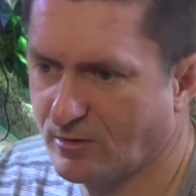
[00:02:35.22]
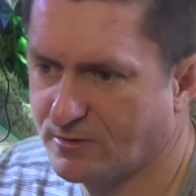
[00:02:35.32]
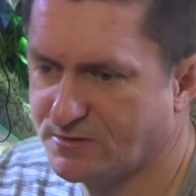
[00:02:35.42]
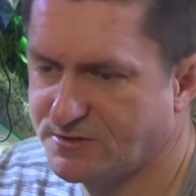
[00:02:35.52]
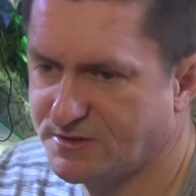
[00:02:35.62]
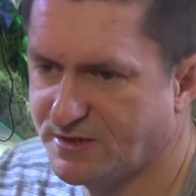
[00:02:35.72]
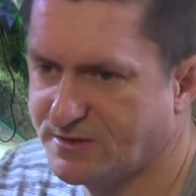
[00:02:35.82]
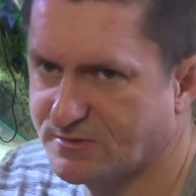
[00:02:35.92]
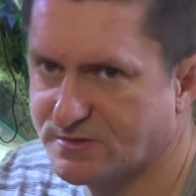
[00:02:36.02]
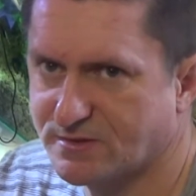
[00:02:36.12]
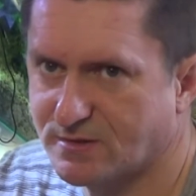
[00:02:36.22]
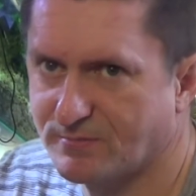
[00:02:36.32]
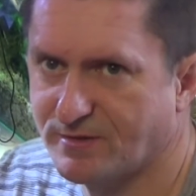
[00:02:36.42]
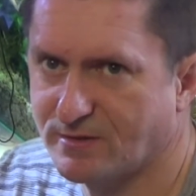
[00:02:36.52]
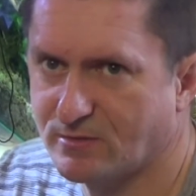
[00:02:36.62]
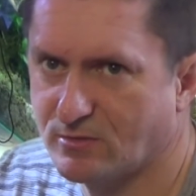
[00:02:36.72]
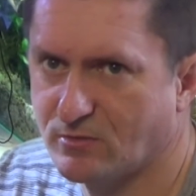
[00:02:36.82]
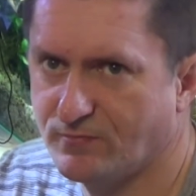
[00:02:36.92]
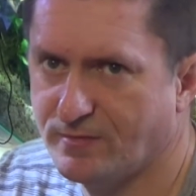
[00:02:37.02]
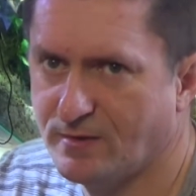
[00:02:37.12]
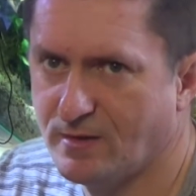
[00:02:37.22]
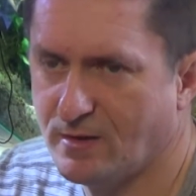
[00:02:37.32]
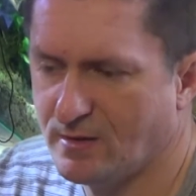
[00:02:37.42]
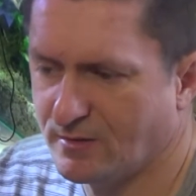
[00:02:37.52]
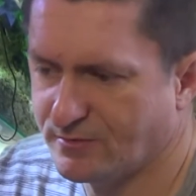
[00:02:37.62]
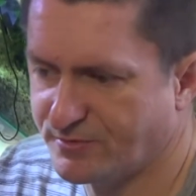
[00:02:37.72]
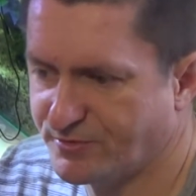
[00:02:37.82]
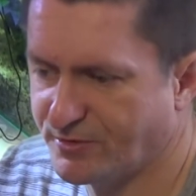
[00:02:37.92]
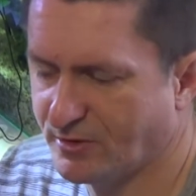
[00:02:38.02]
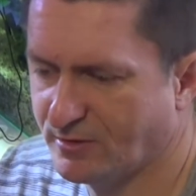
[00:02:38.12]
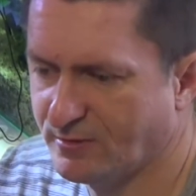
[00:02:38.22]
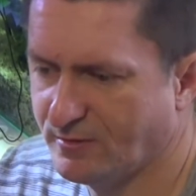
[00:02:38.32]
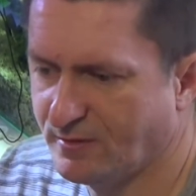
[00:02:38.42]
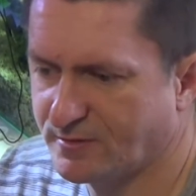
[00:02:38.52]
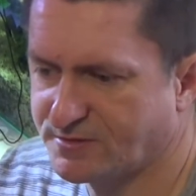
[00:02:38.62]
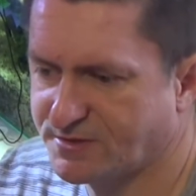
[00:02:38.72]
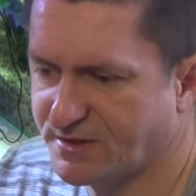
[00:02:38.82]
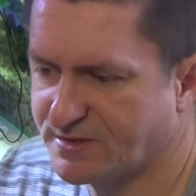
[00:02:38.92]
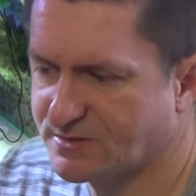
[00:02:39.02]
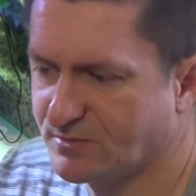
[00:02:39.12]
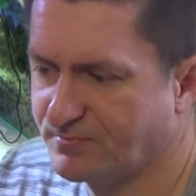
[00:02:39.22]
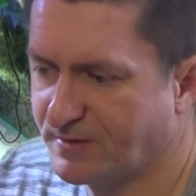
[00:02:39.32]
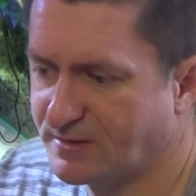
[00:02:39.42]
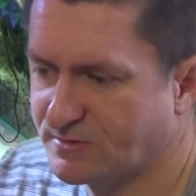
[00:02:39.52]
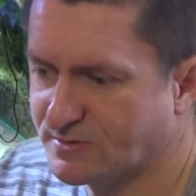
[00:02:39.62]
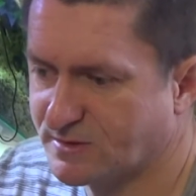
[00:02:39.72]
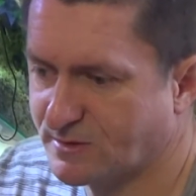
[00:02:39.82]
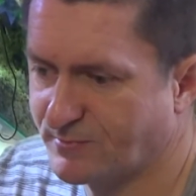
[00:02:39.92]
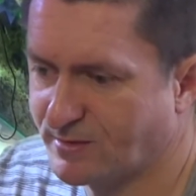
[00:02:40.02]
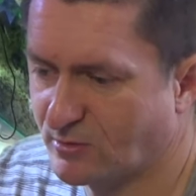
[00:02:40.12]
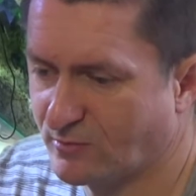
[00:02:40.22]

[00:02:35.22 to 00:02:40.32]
od 10 cm do 35 cm